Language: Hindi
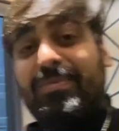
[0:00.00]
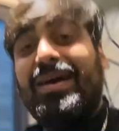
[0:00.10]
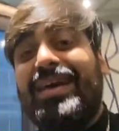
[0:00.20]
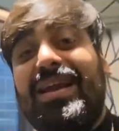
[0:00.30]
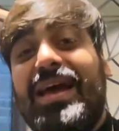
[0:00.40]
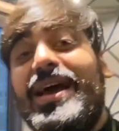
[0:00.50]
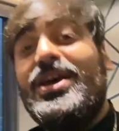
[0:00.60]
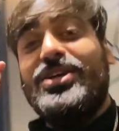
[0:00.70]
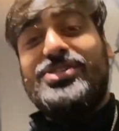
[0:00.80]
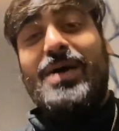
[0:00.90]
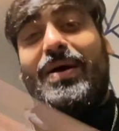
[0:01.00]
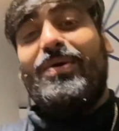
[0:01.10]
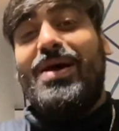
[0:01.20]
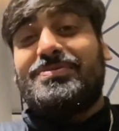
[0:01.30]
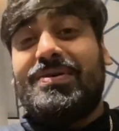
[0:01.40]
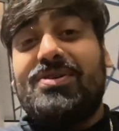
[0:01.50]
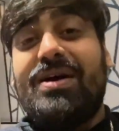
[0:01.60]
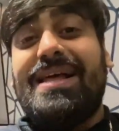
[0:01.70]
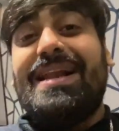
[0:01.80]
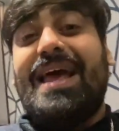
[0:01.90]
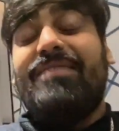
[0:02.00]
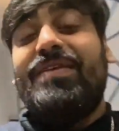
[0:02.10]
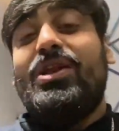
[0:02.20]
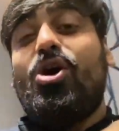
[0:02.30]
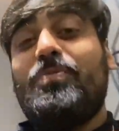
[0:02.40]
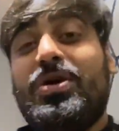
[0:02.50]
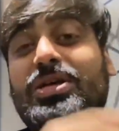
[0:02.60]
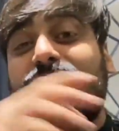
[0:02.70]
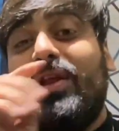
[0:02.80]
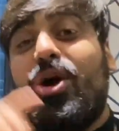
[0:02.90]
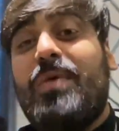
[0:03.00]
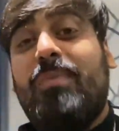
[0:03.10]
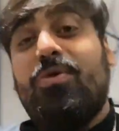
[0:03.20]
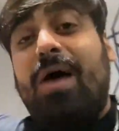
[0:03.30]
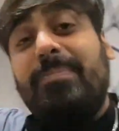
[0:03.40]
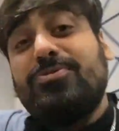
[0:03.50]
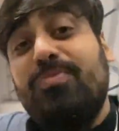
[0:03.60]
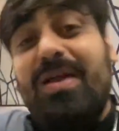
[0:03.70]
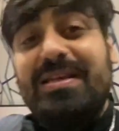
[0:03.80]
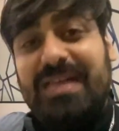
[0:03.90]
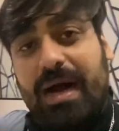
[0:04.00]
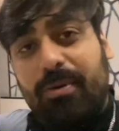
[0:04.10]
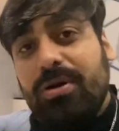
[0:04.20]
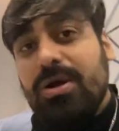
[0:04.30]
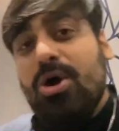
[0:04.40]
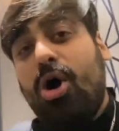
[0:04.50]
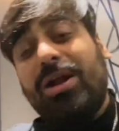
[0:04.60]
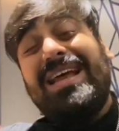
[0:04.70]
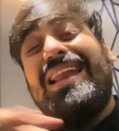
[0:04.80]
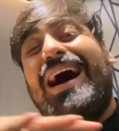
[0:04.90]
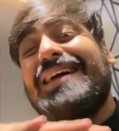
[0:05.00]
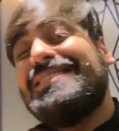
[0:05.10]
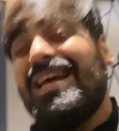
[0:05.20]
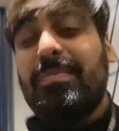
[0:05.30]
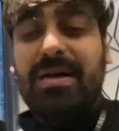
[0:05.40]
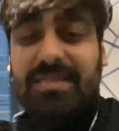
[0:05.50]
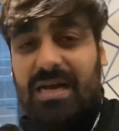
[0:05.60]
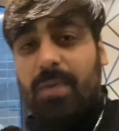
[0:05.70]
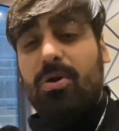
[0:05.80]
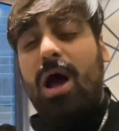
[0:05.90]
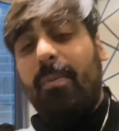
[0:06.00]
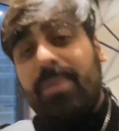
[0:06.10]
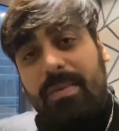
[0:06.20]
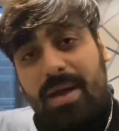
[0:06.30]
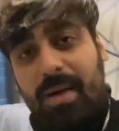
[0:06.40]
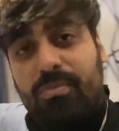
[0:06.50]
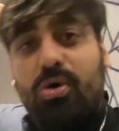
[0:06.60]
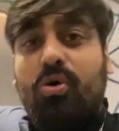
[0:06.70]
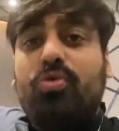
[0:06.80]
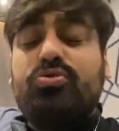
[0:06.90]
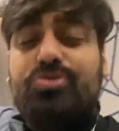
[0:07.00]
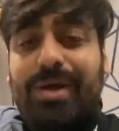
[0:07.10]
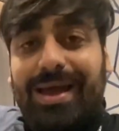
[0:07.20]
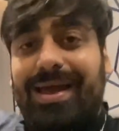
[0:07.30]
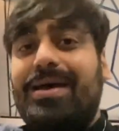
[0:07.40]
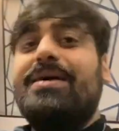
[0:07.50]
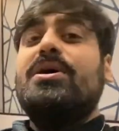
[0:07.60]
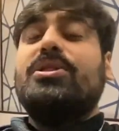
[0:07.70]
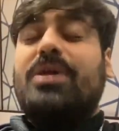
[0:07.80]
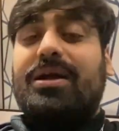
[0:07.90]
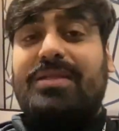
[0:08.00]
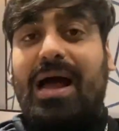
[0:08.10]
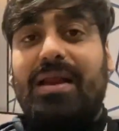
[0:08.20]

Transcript: तक के लिए जी हमारे आप सबका स्वागत है एक नए वीलॉग में इस वीलॉग में हम लोग वापस घूमने लगे सिंगापुर और ये लास्ट डे हमारा सिंगापुर अभी अभी हम लोग क्रूज से आए थक थार